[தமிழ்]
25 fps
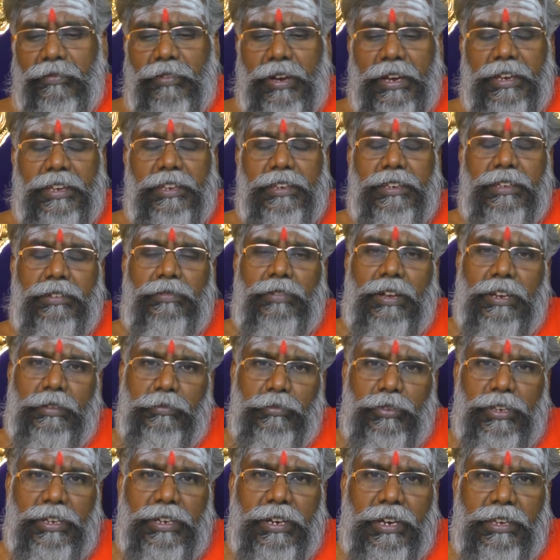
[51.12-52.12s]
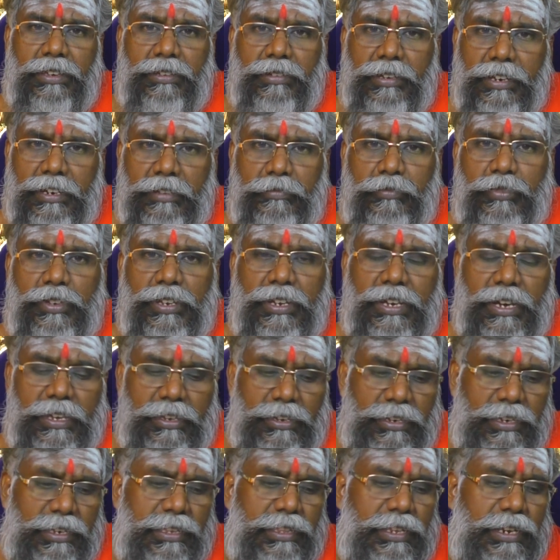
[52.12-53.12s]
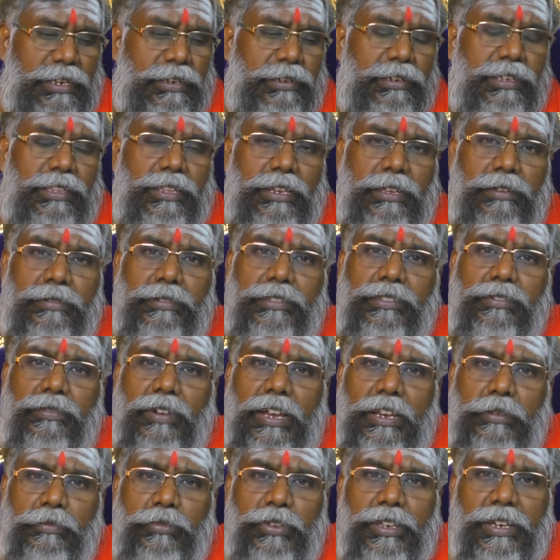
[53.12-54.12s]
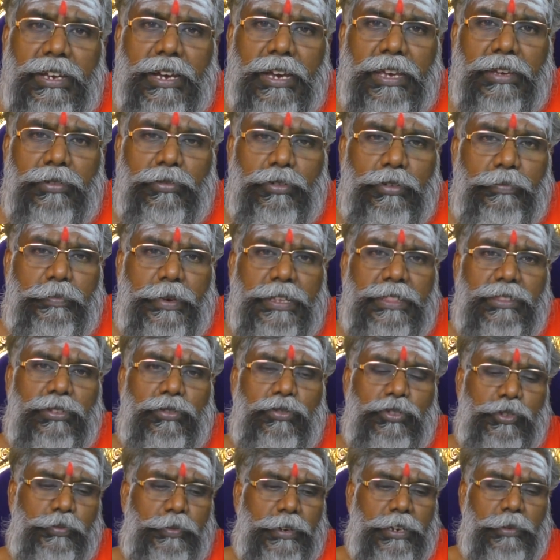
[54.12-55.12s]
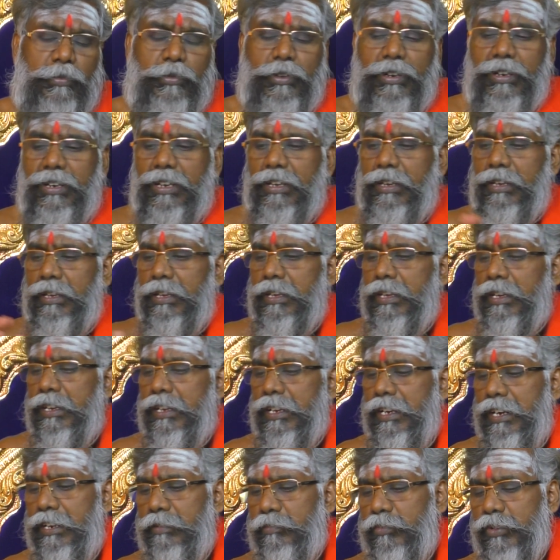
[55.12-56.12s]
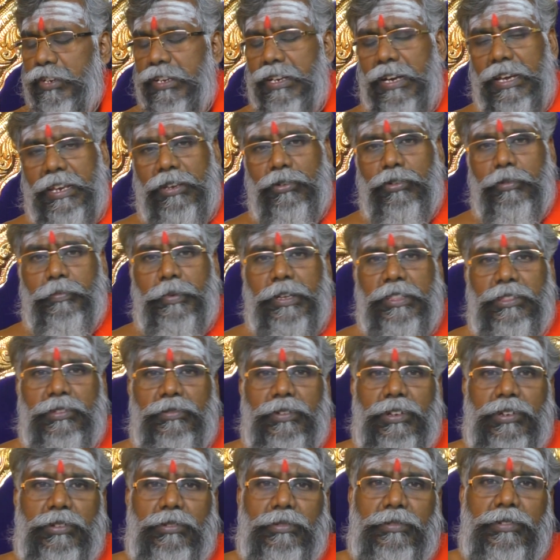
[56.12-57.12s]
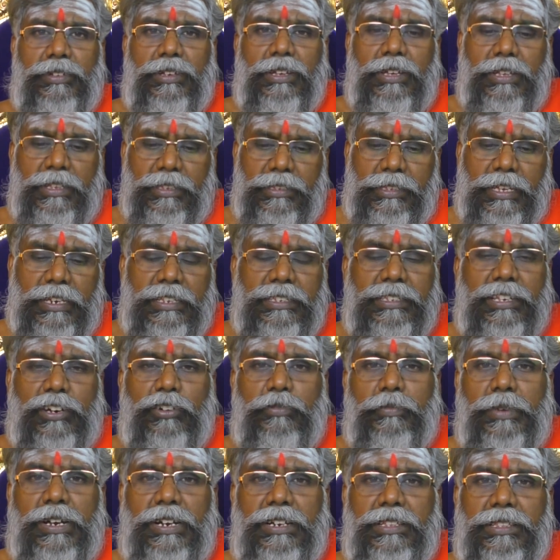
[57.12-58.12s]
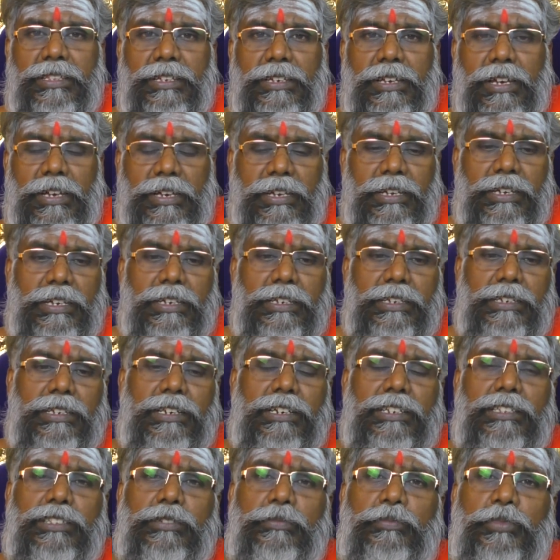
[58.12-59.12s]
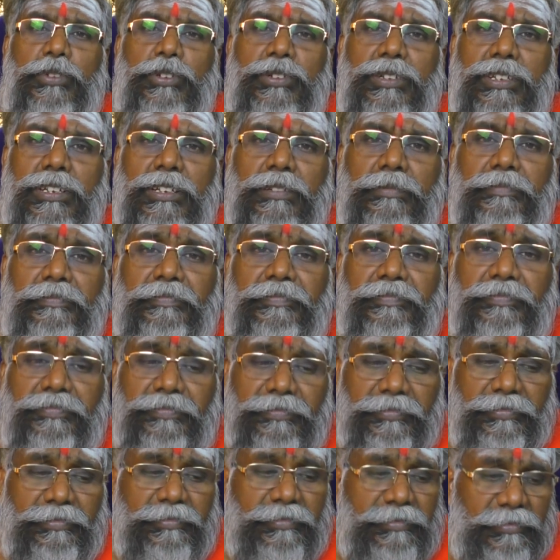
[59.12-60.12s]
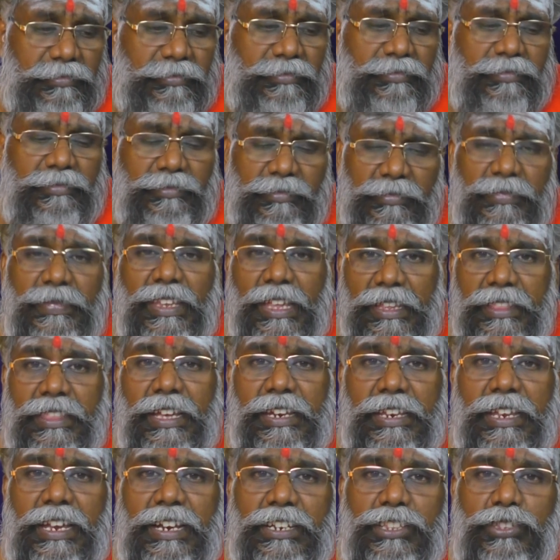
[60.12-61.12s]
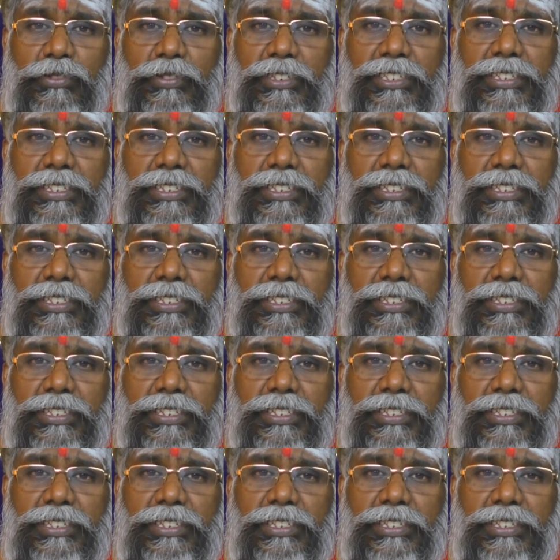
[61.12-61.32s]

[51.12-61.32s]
வாங்கிட்டு வலம்புரிக்காயும் இடம்புரிக்காயும் இதில் இதில் வந்து வலம்புரிக்காய் ஒரு பத்து யூஸ் பண்ண போகிறோன்னா இடம்புரிக்காயில் ஒரு பத்து வேணும் சரிசமமாக எடுத்துங்க எடுத்து போட்டு தனியாக எடுத்து